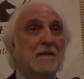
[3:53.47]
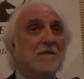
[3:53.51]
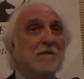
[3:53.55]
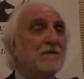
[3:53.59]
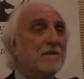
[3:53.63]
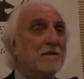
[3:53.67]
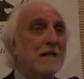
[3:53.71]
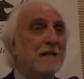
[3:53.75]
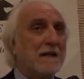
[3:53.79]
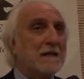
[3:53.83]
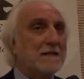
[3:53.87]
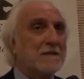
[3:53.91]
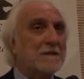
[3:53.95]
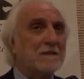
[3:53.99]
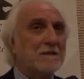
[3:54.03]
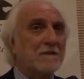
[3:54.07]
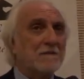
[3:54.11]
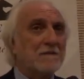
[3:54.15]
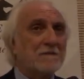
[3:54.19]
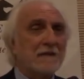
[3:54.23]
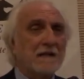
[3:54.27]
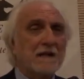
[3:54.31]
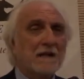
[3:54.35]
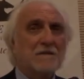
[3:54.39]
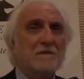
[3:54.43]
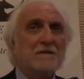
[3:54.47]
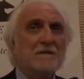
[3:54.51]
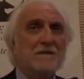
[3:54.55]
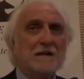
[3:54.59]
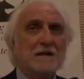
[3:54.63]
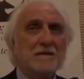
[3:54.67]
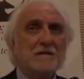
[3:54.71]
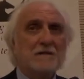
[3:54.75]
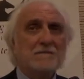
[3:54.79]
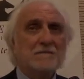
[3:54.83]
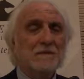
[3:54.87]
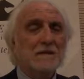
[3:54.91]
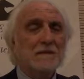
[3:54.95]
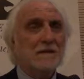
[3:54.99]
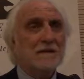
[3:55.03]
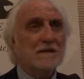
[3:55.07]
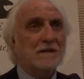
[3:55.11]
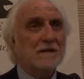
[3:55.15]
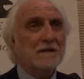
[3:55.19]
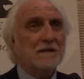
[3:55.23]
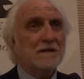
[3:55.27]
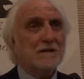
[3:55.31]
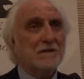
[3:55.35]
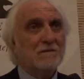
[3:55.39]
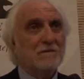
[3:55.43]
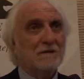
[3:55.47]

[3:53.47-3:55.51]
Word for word: a Firenze, come è capitato a me di andare